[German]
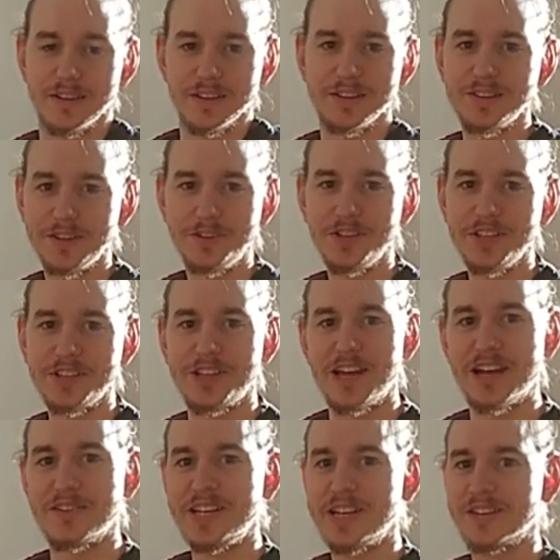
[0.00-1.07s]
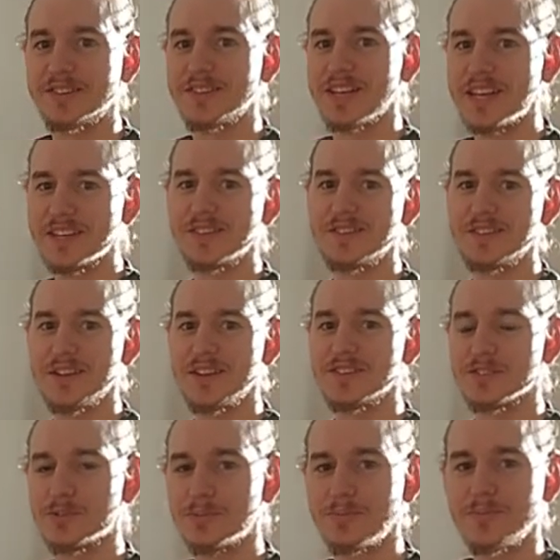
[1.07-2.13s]
Ist natürlich klar, weil die ganzen
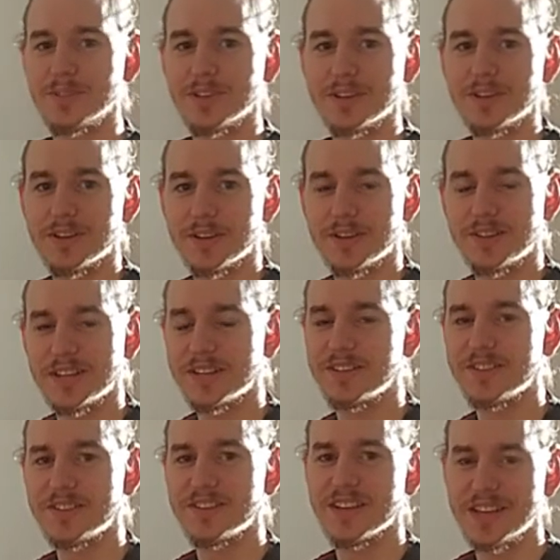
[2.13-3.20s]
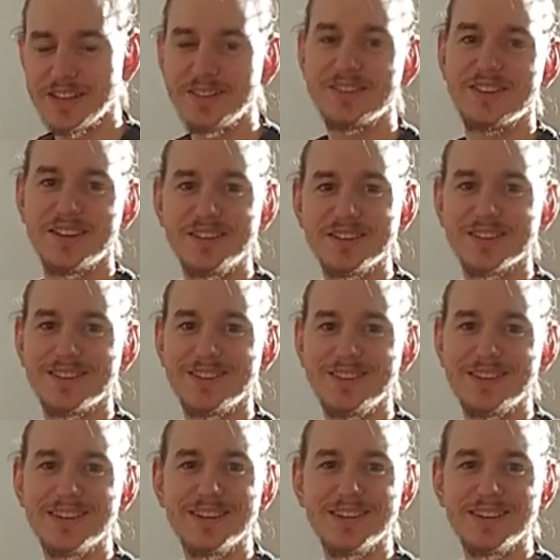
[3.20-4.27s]
Rechenzentrum, äh, Rechen
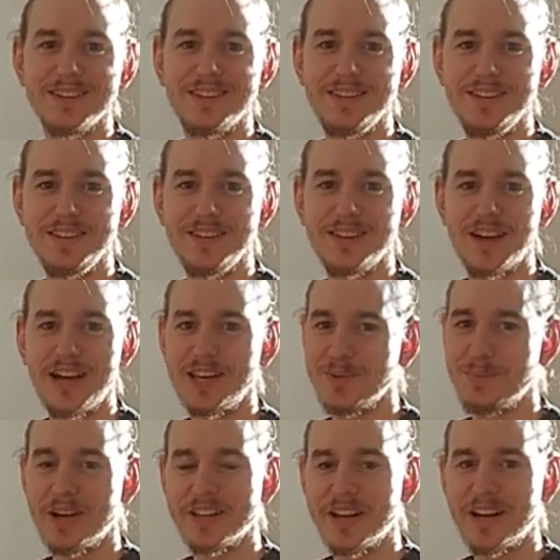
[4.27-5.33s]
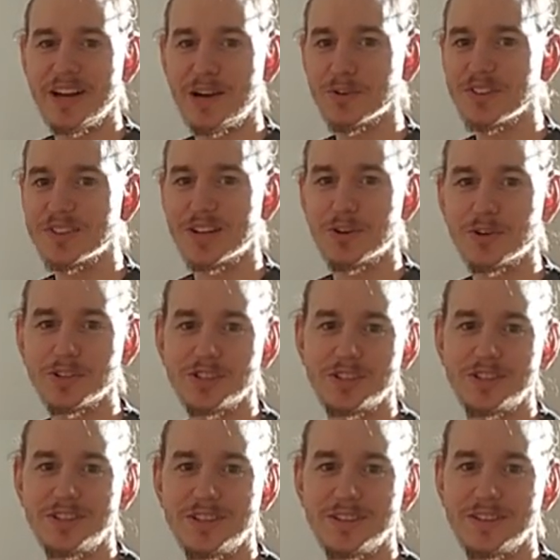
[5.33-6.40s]
Rechenzentren die alle paar Jahre
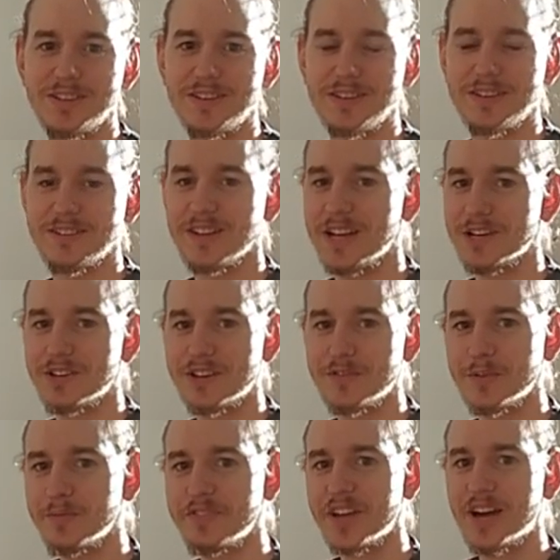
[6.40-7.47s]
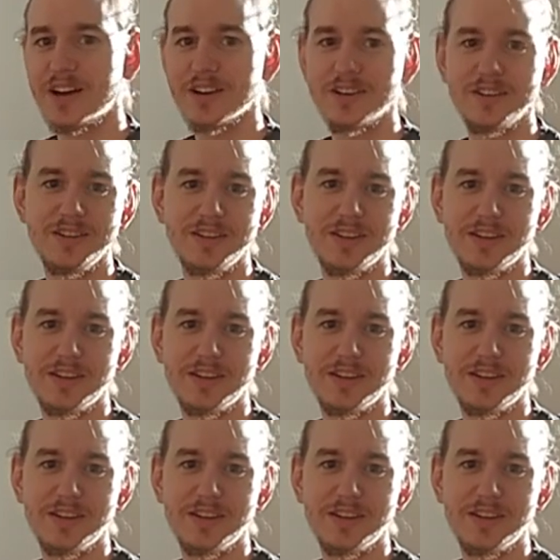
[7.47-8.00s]
austauschen, drei oder fünf Jahre.